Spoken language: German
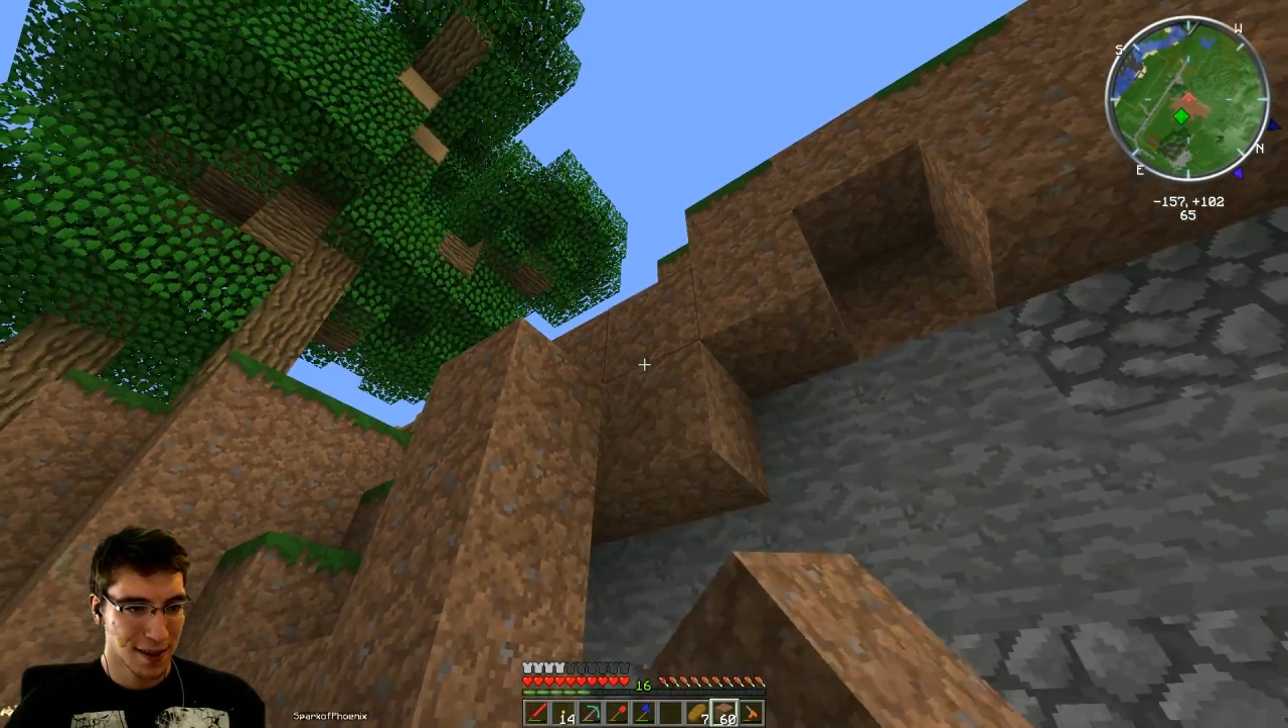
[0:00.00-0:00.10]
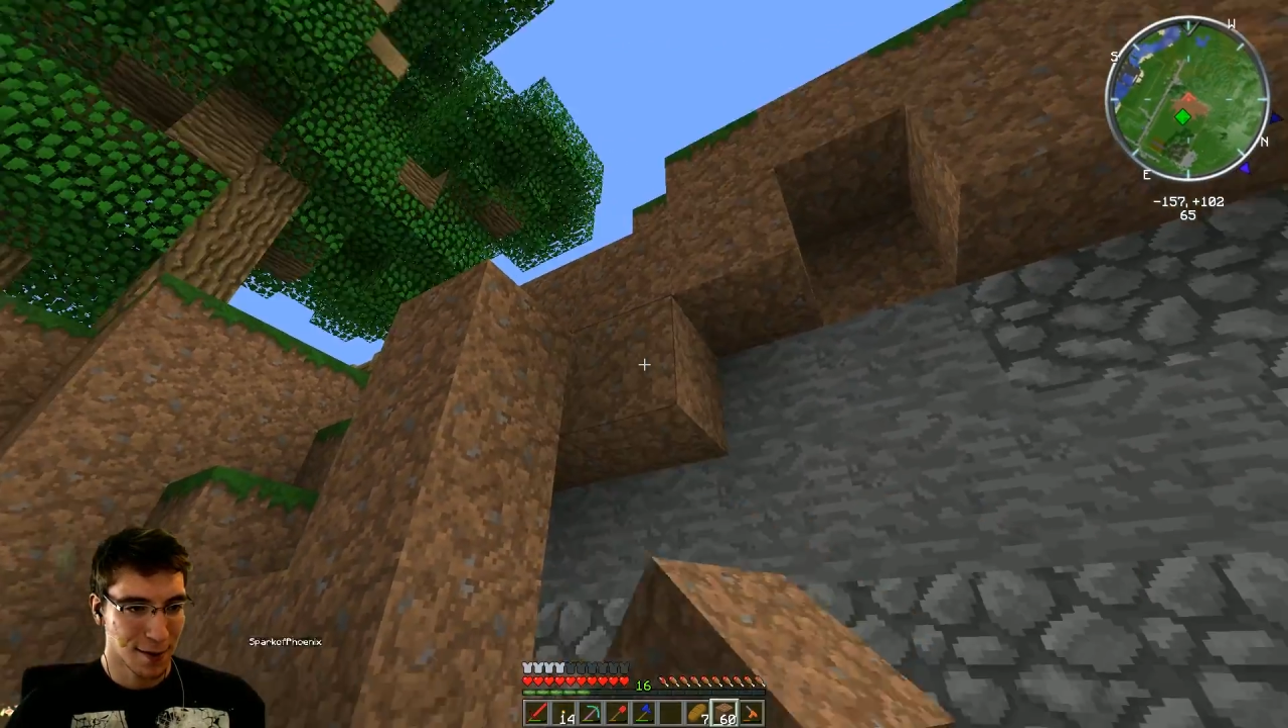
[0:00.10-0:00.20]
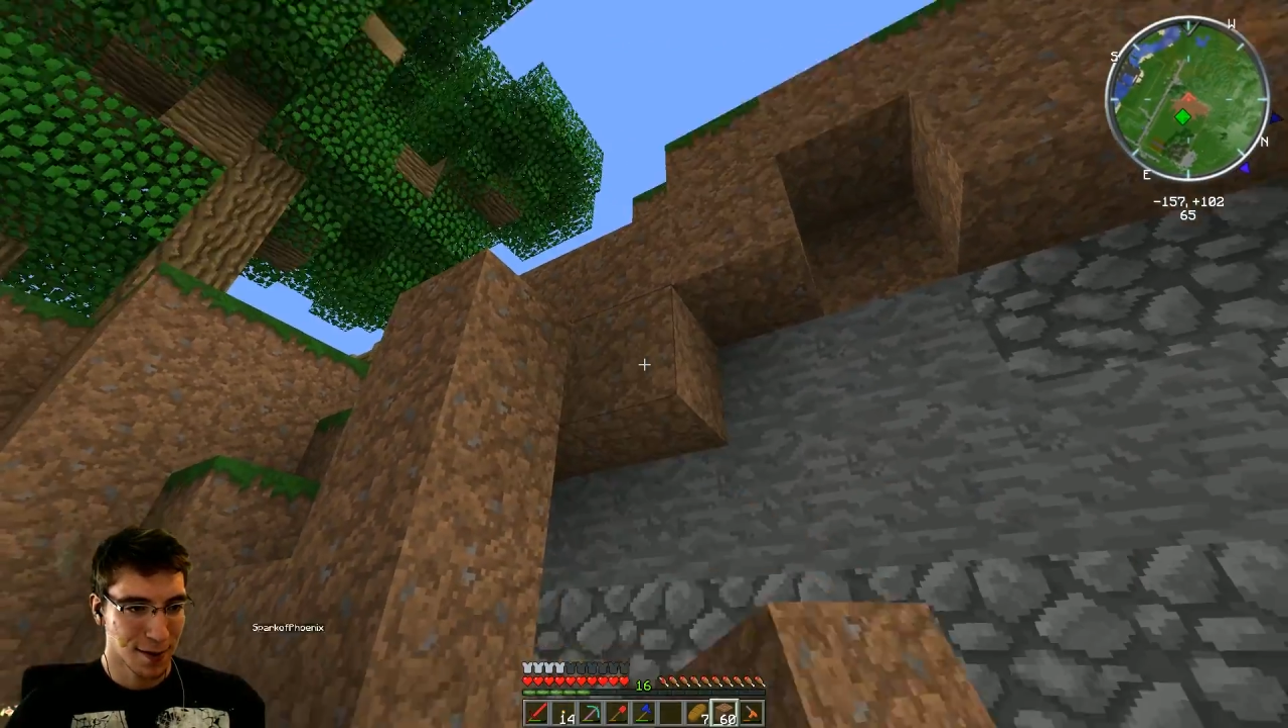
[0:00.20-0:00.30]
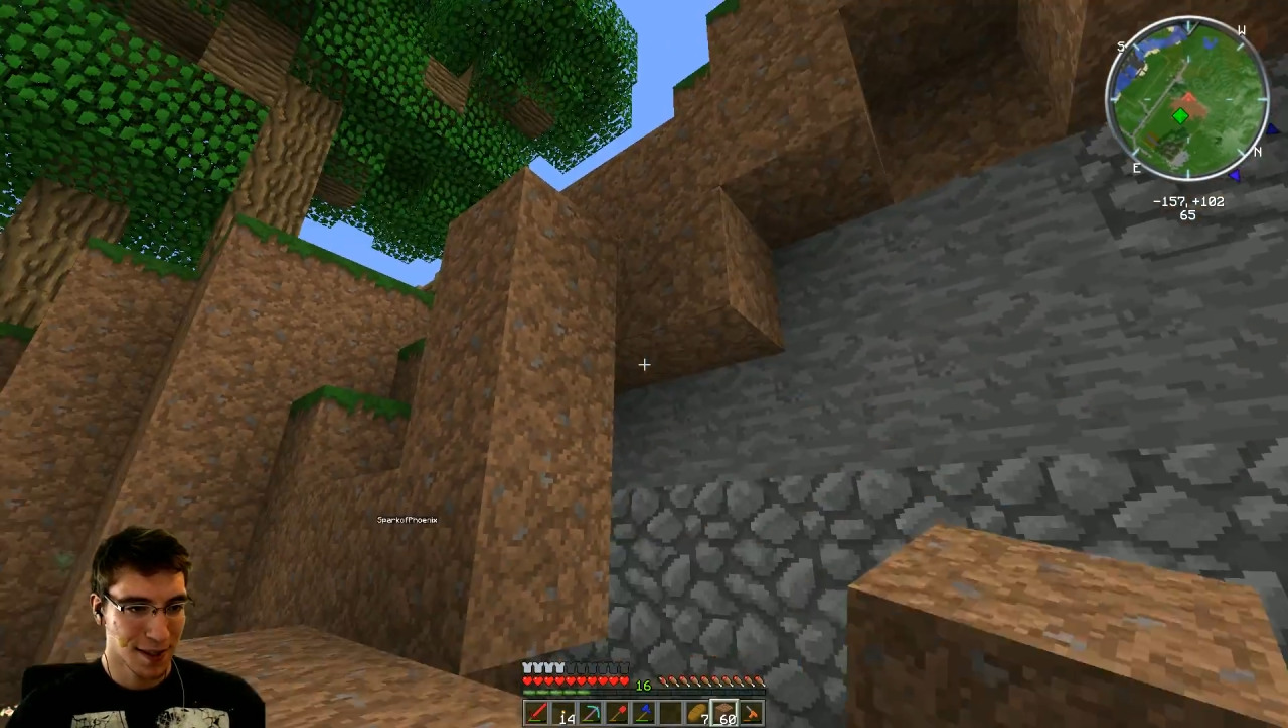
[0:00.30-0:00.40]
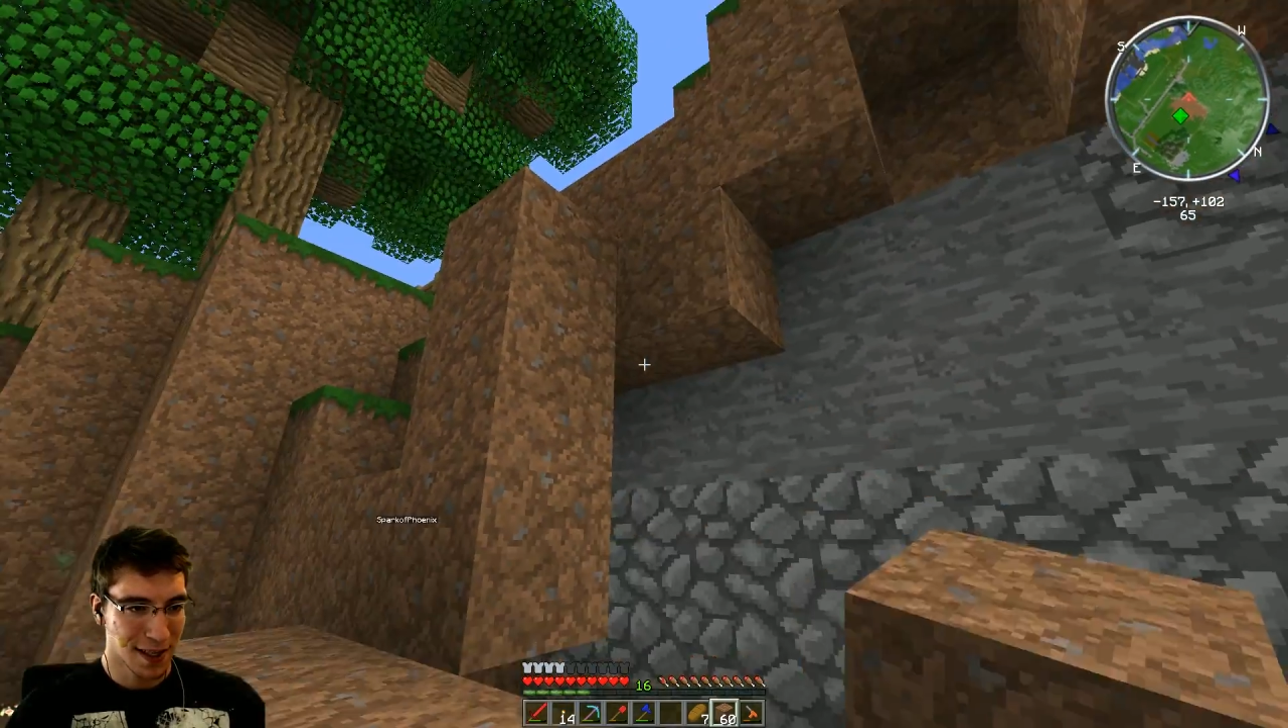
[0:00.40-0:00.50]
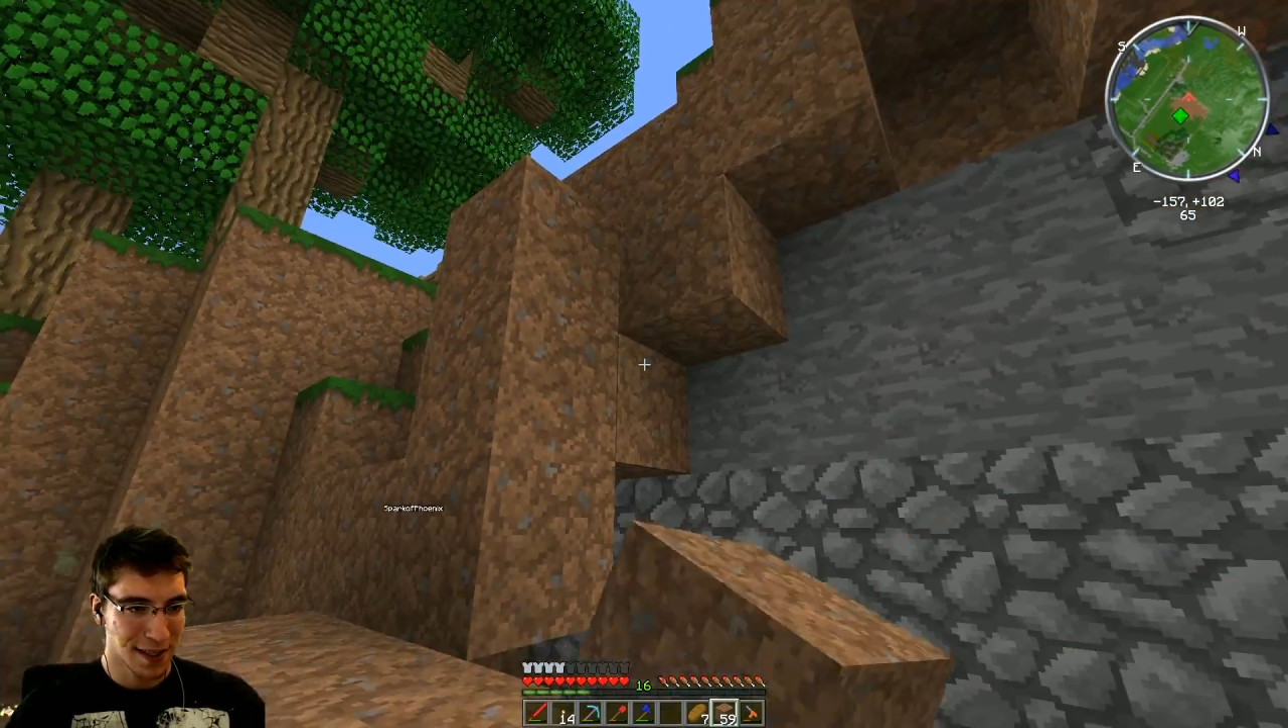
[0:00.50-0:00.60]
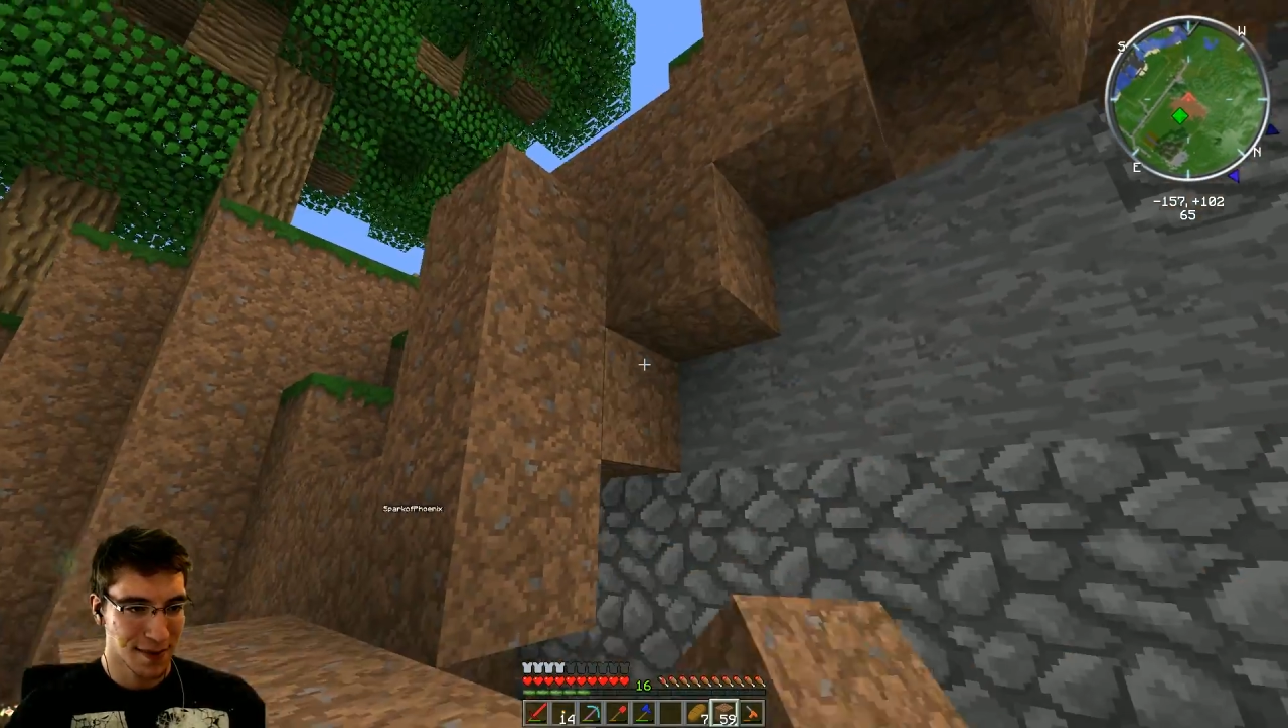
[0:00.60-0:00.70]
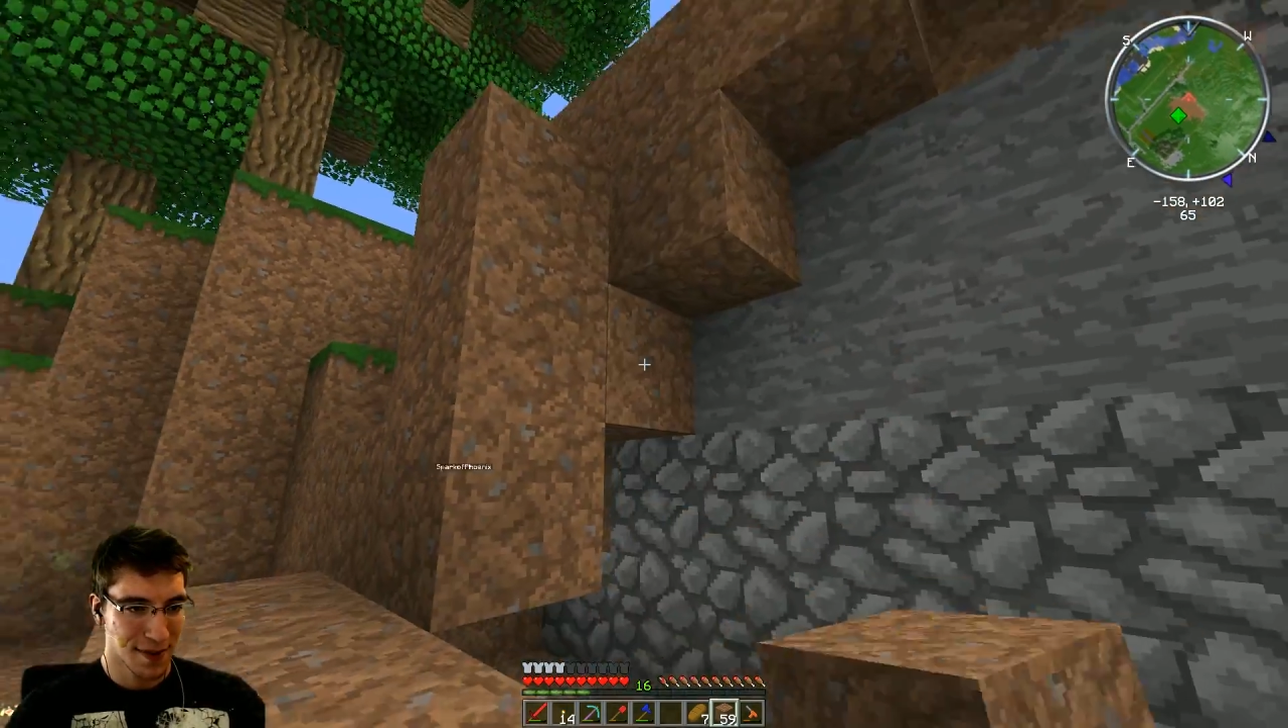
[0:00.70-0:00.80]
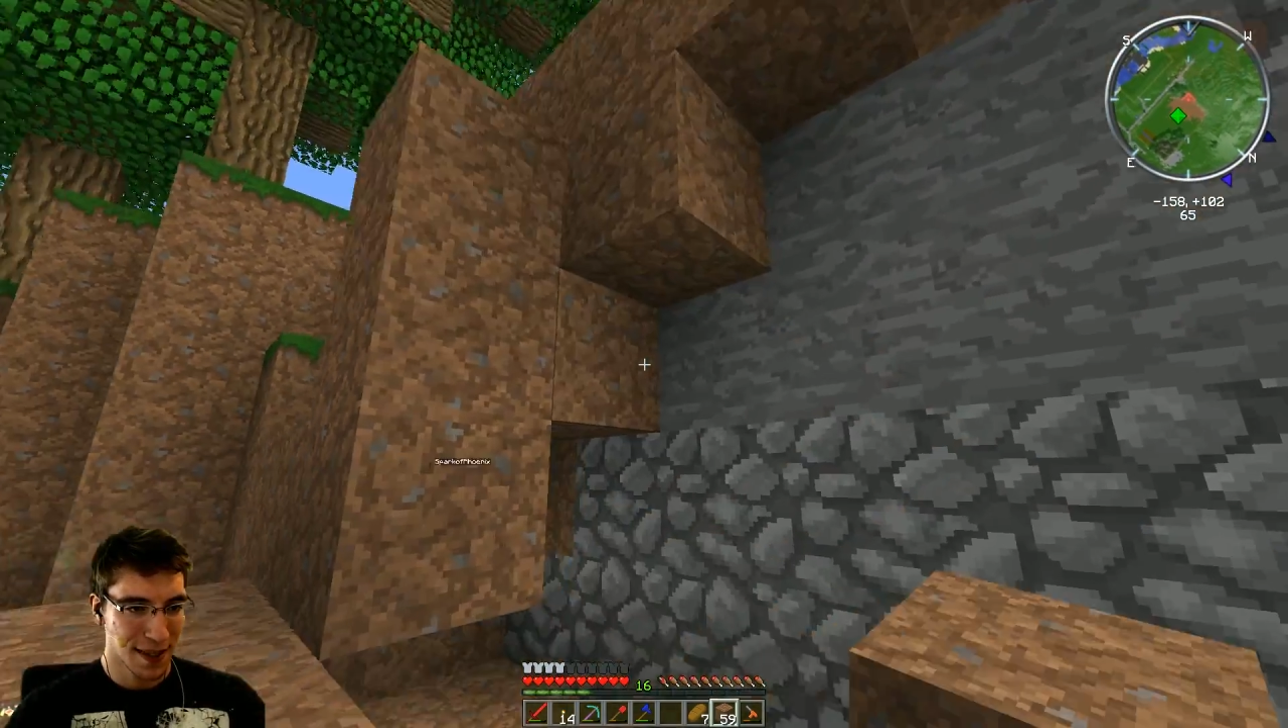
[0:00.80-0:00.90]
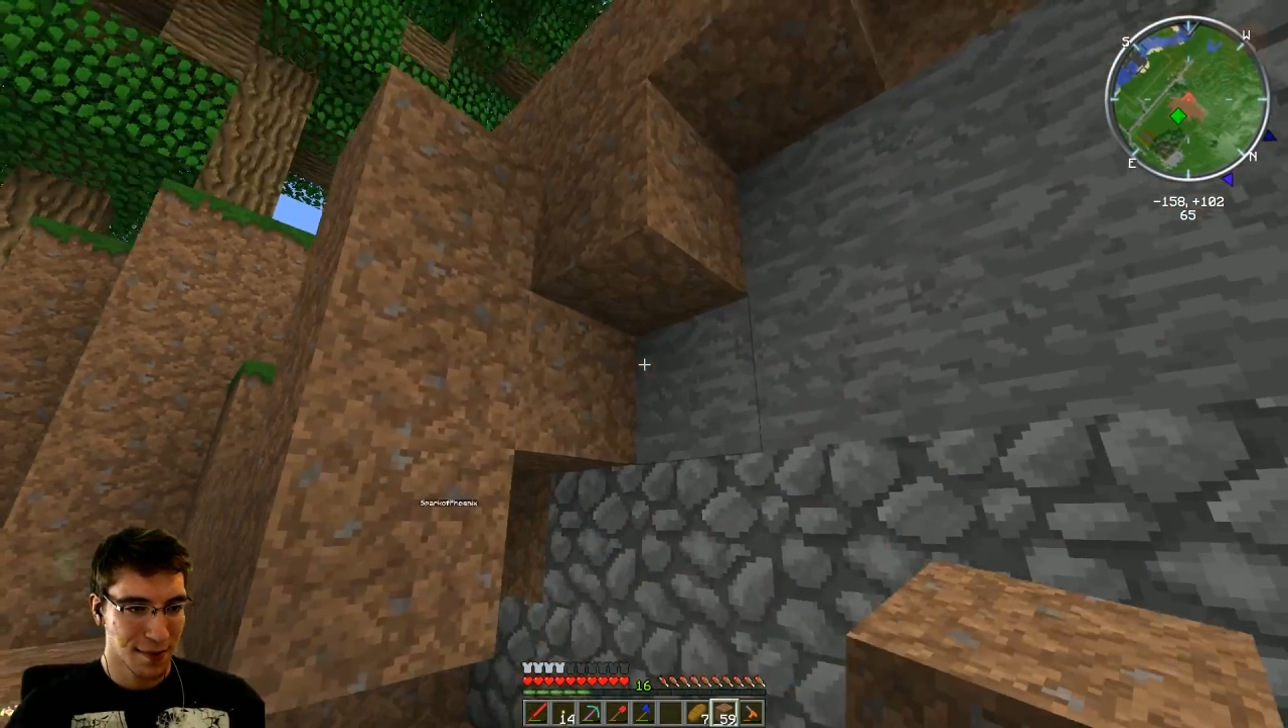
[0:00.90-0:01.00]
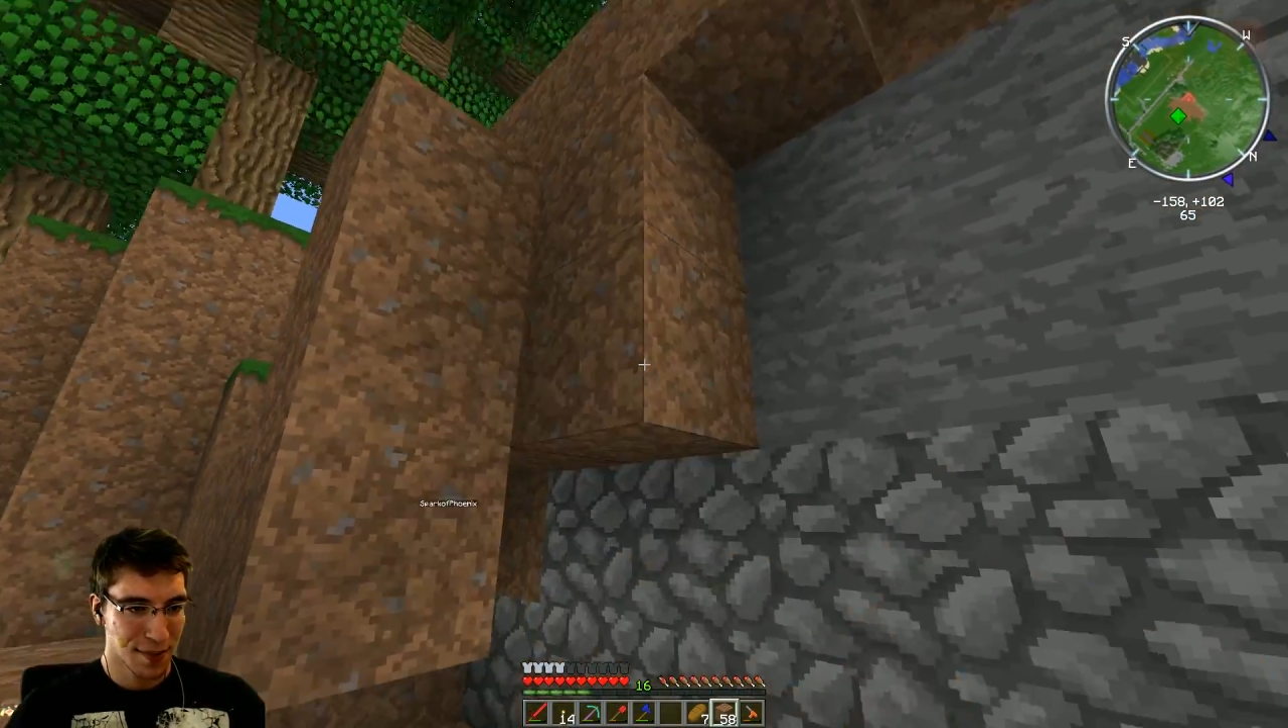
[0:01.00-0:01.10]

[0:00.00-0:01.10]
Und deswegen okay, ja,